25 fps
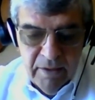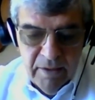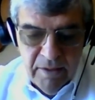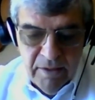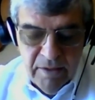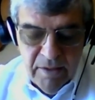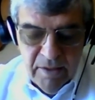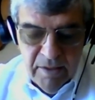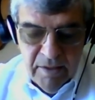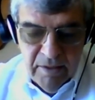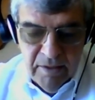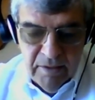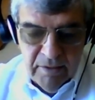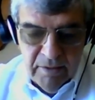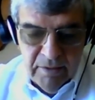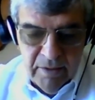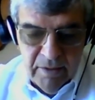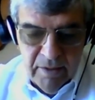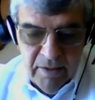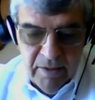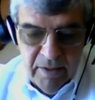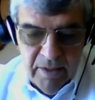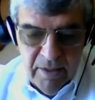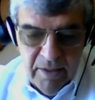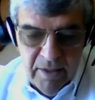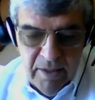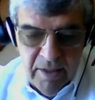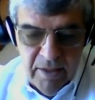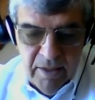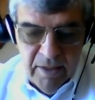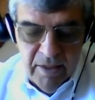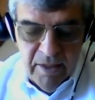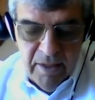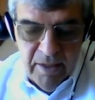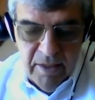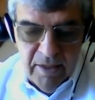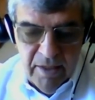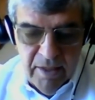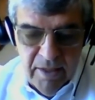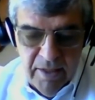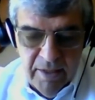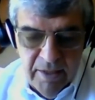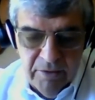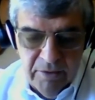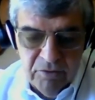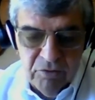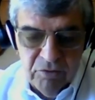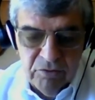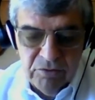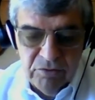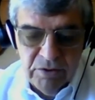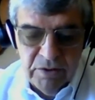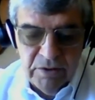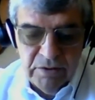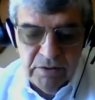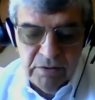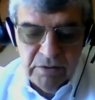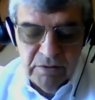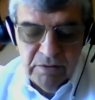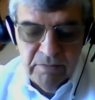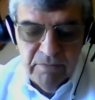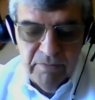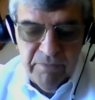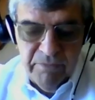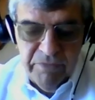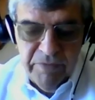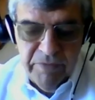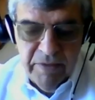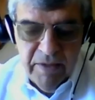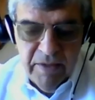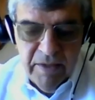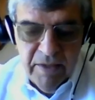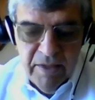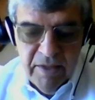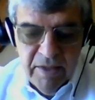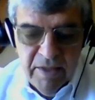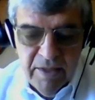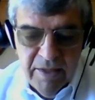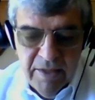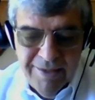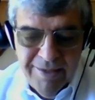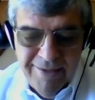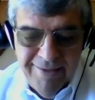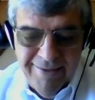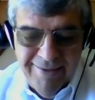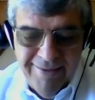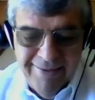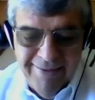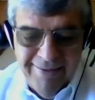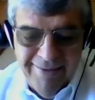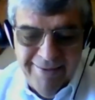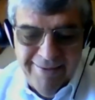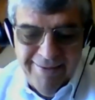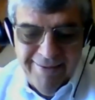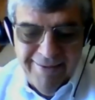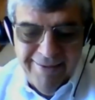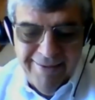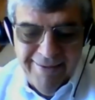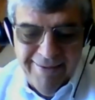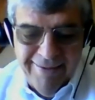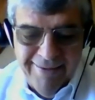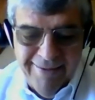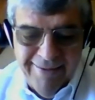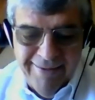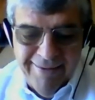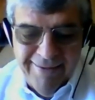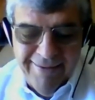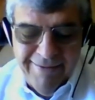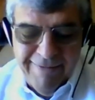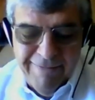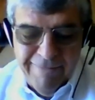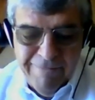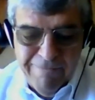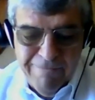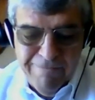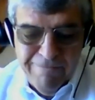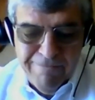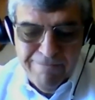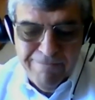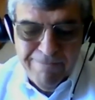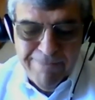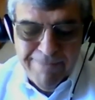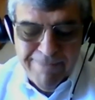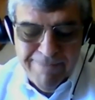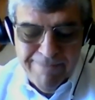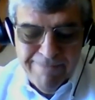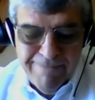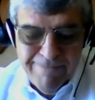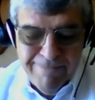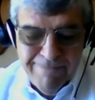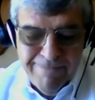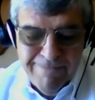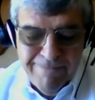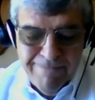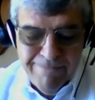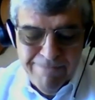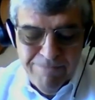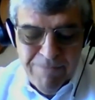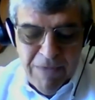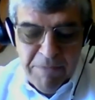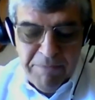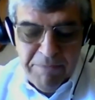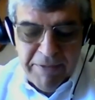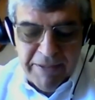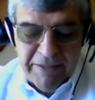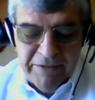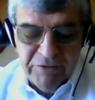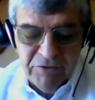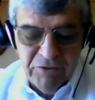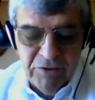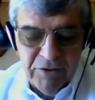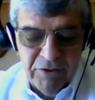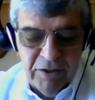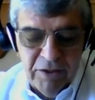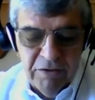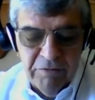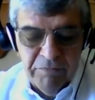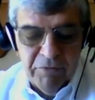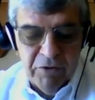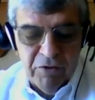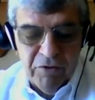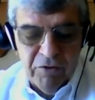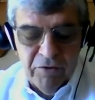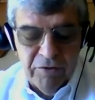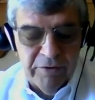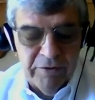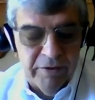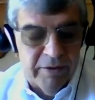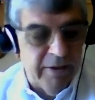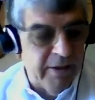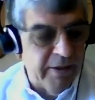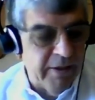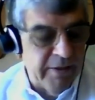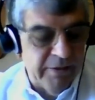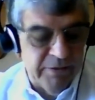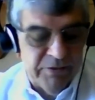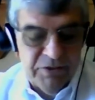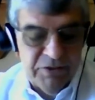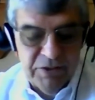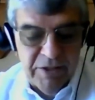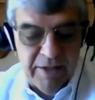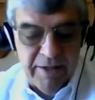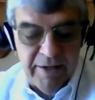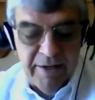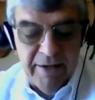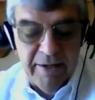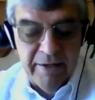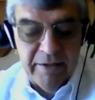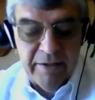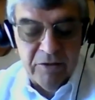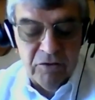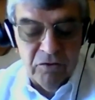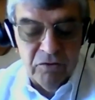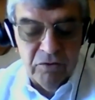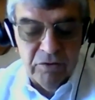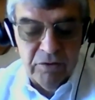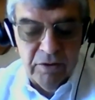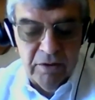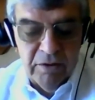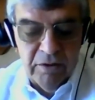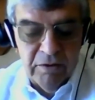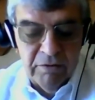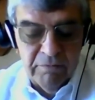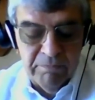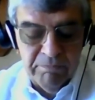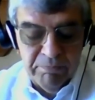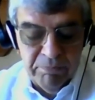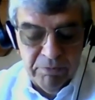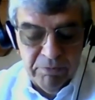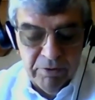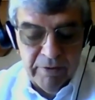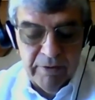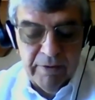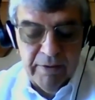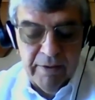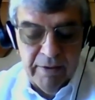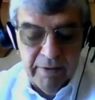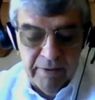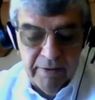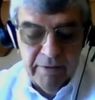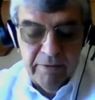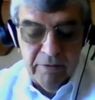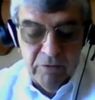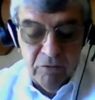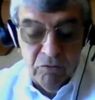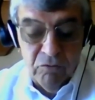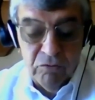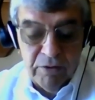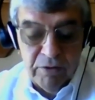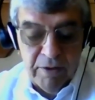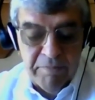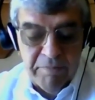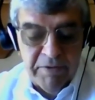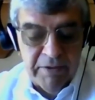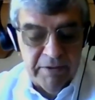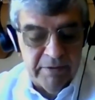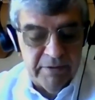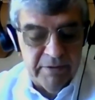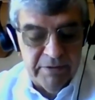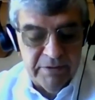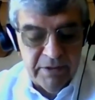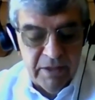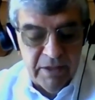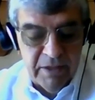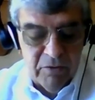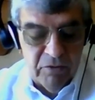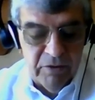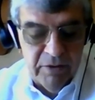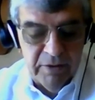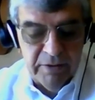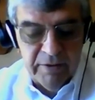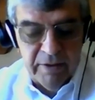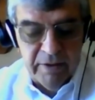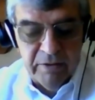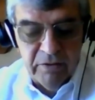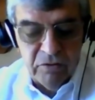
Y este, entonces, eh, me pareció que lo mejor era charlar contigo porque justamente ya con esta